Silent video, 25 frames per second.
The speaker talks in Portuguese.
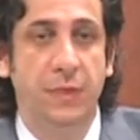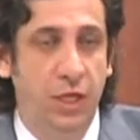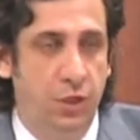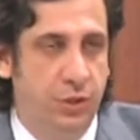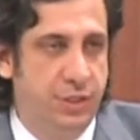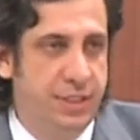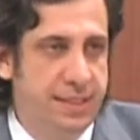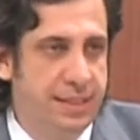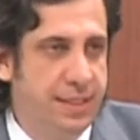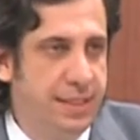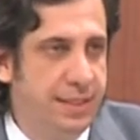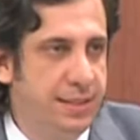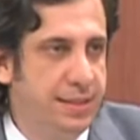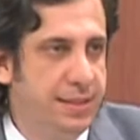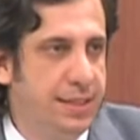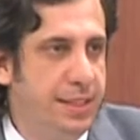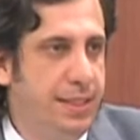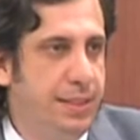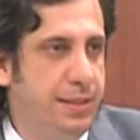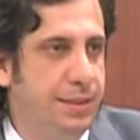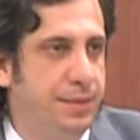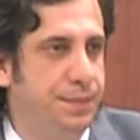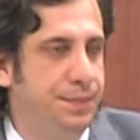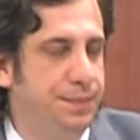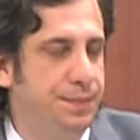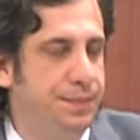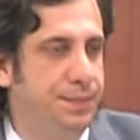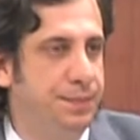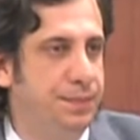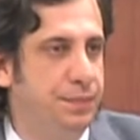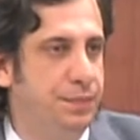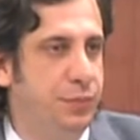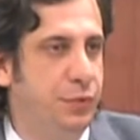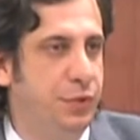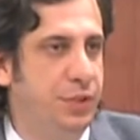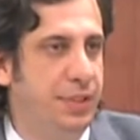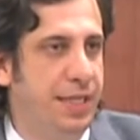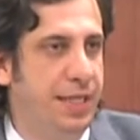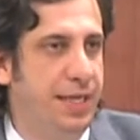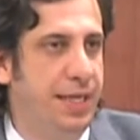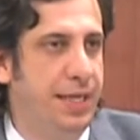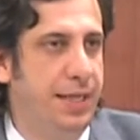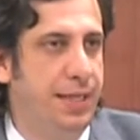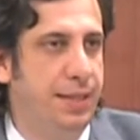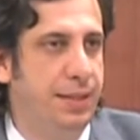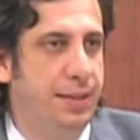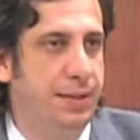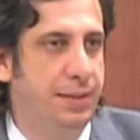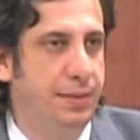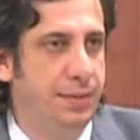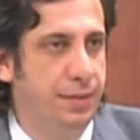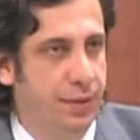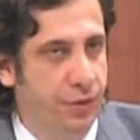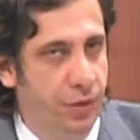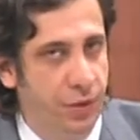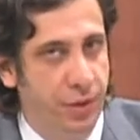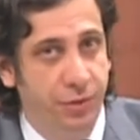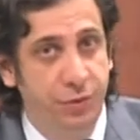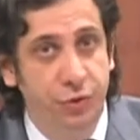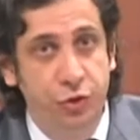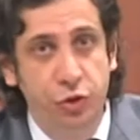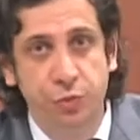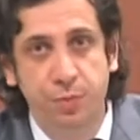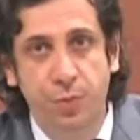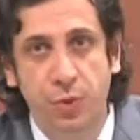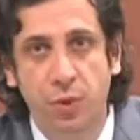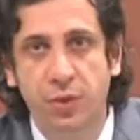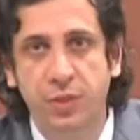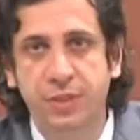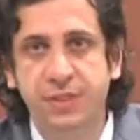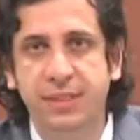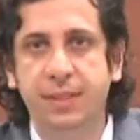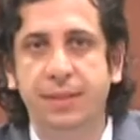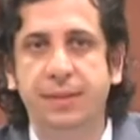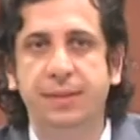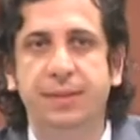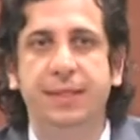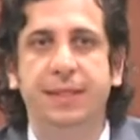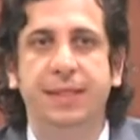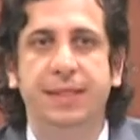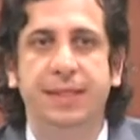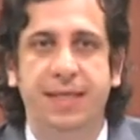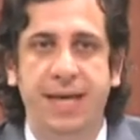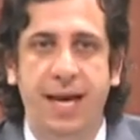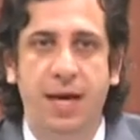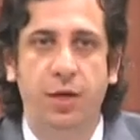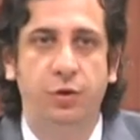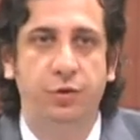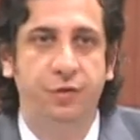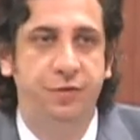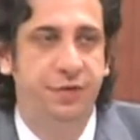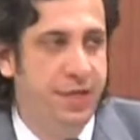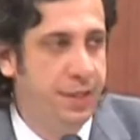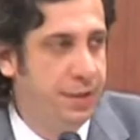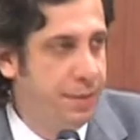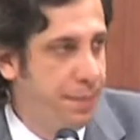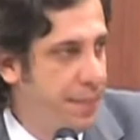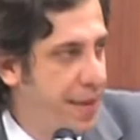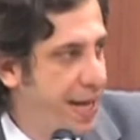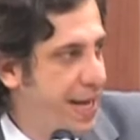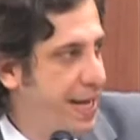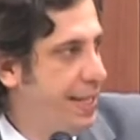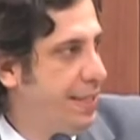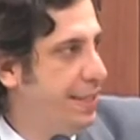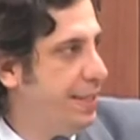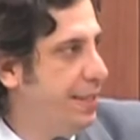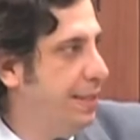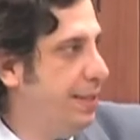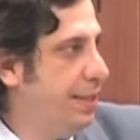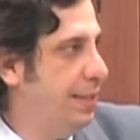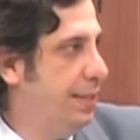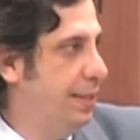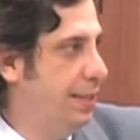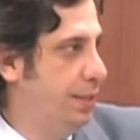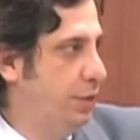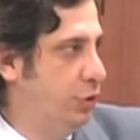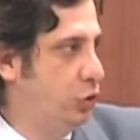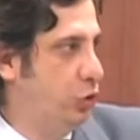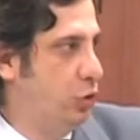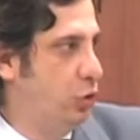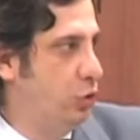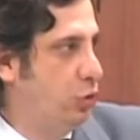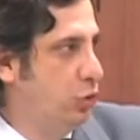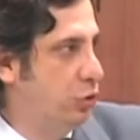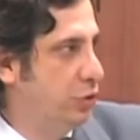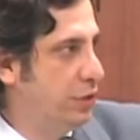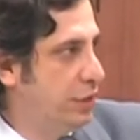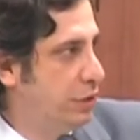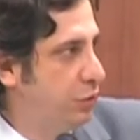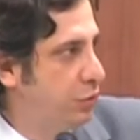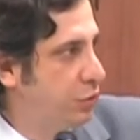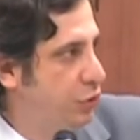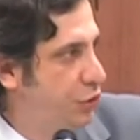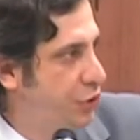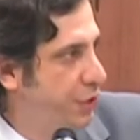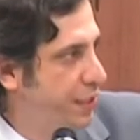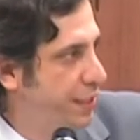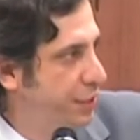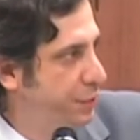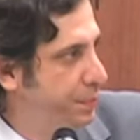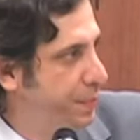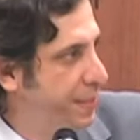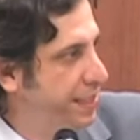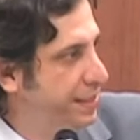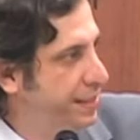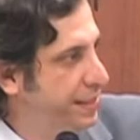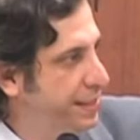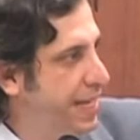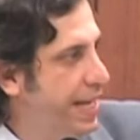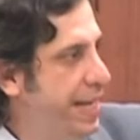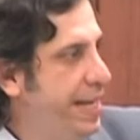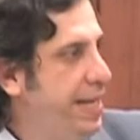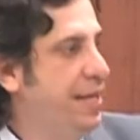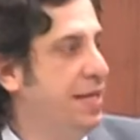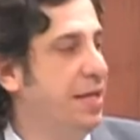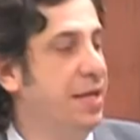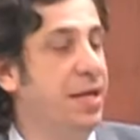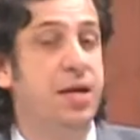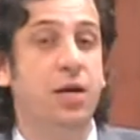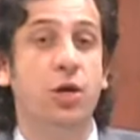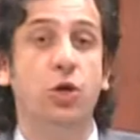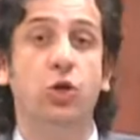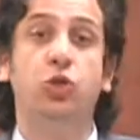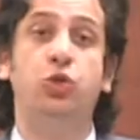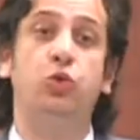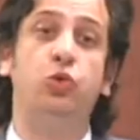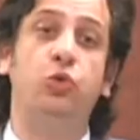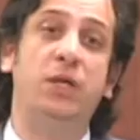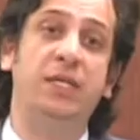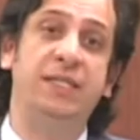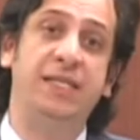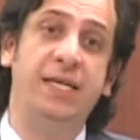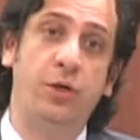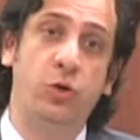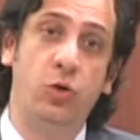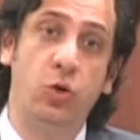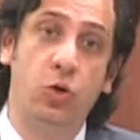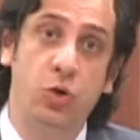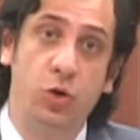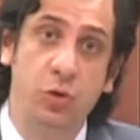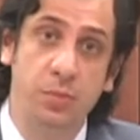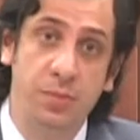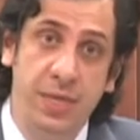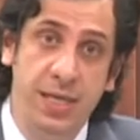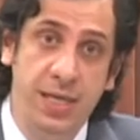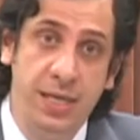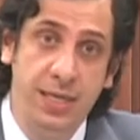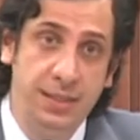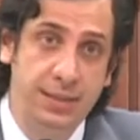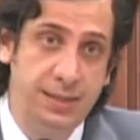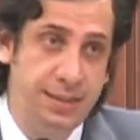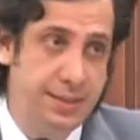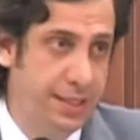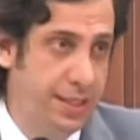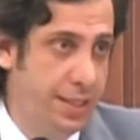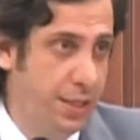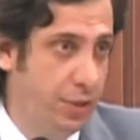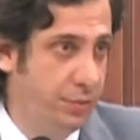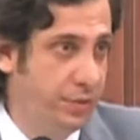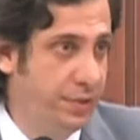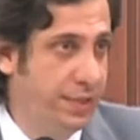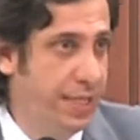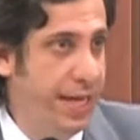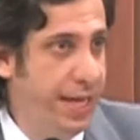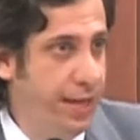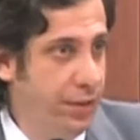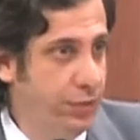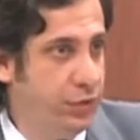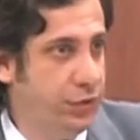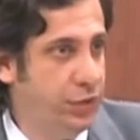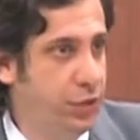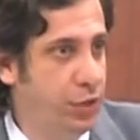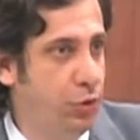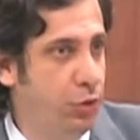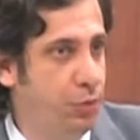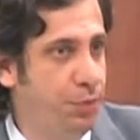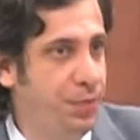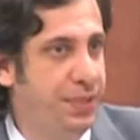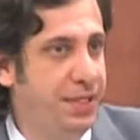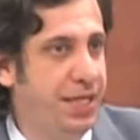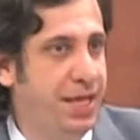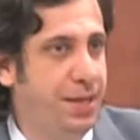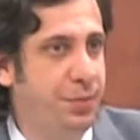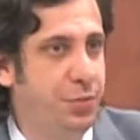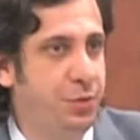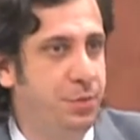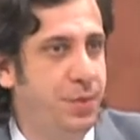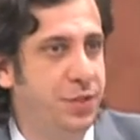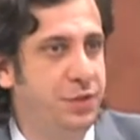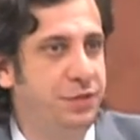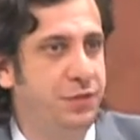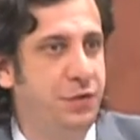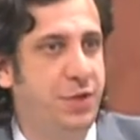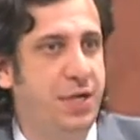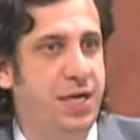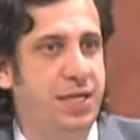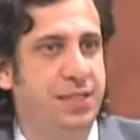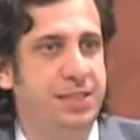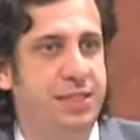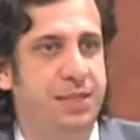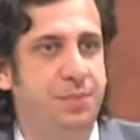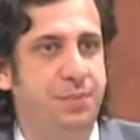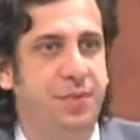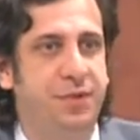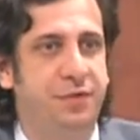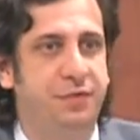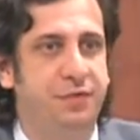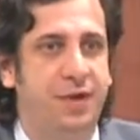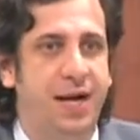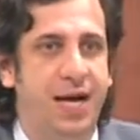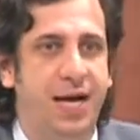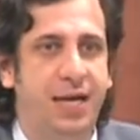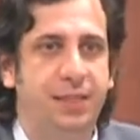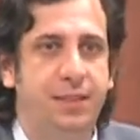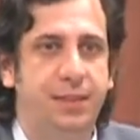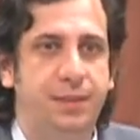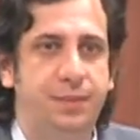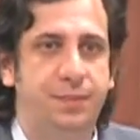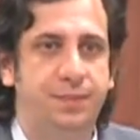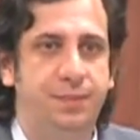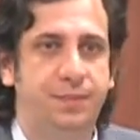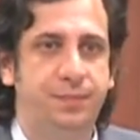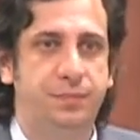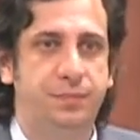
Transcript: Eu disse que sim, porque eu, esposa, quero ver bem. Estou contando os dias para ele sair, junto às economias que eu tenho, se eu optei por uma advocacia privada,